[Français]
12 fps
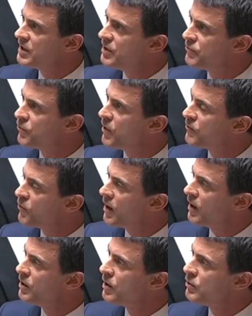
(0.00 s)
il faut
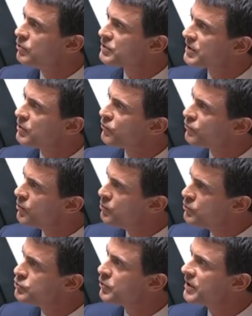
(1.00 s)
avoir le triomphe
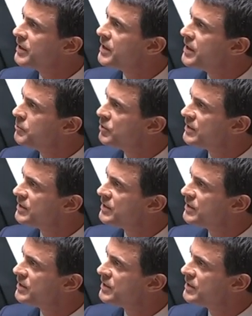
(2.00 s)
mesuré et